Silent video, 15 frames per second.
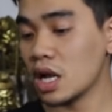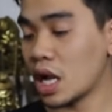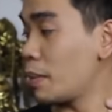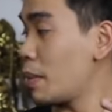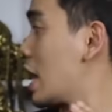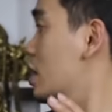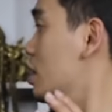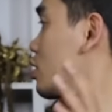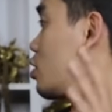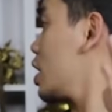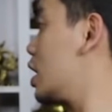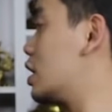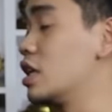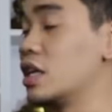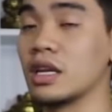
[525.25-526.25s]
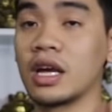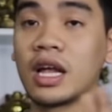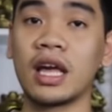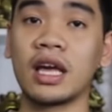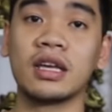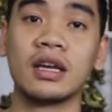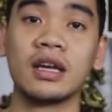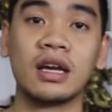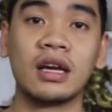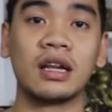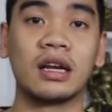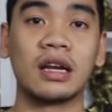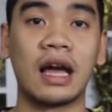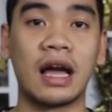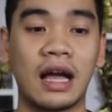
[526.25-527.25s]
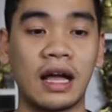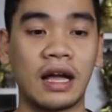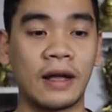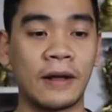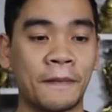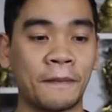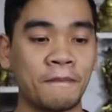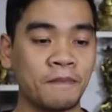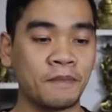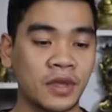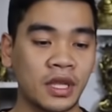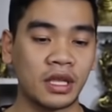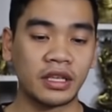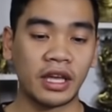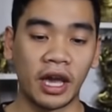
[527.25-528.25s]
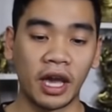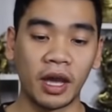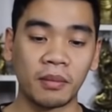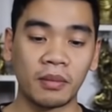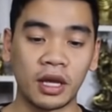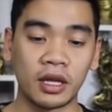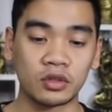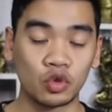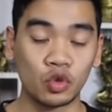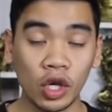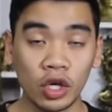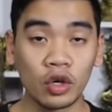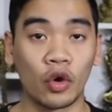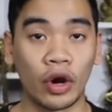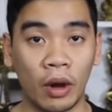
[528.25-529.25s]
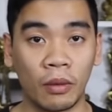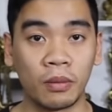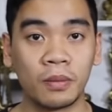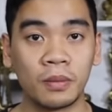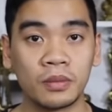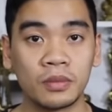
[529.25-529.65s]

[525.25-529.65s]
Các bác có thể nhìn ở đây là nhà em là chuyên đồ đồng.